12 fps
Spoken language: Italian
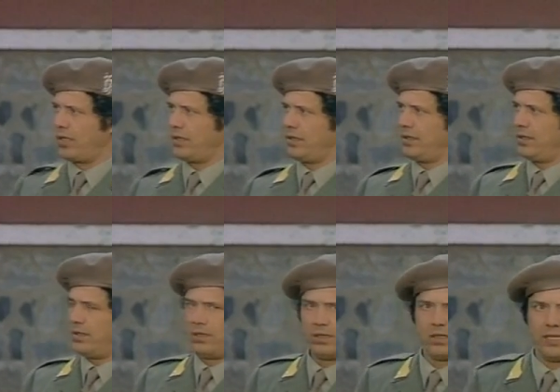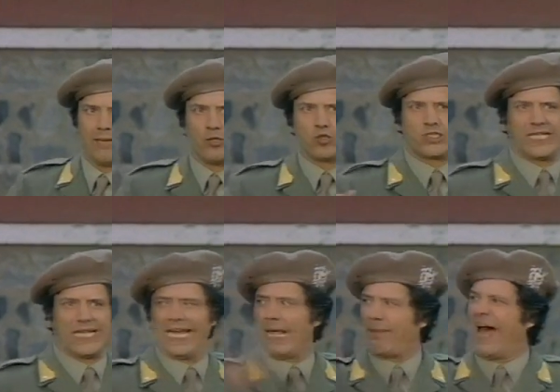La musica e la
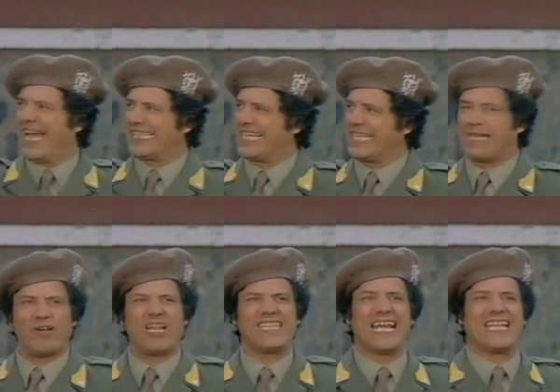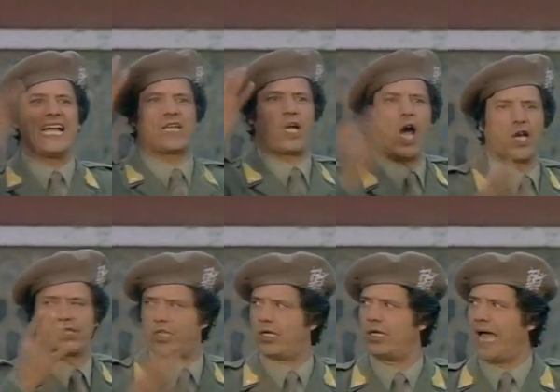patria devono andare d'accordo.
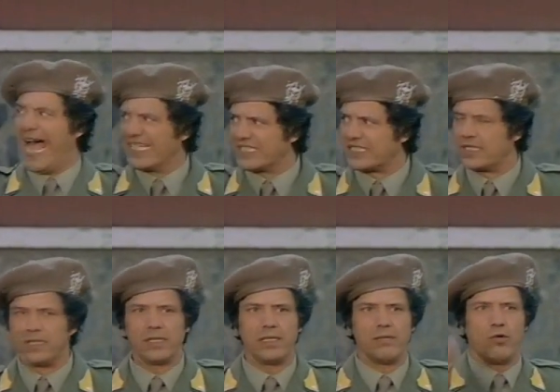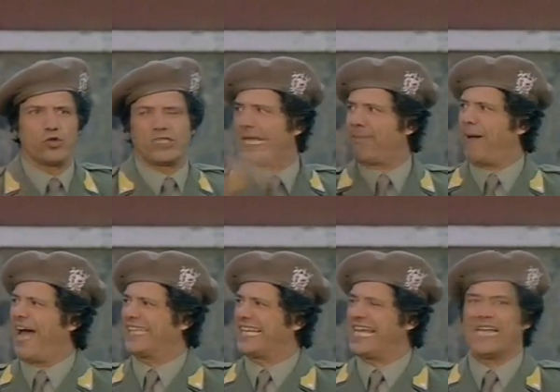Anzi, musica e patria sono
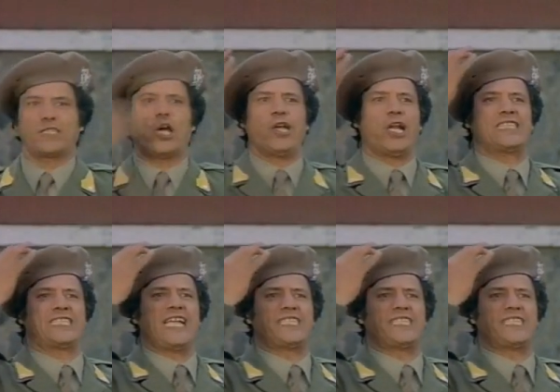la stessa cosa.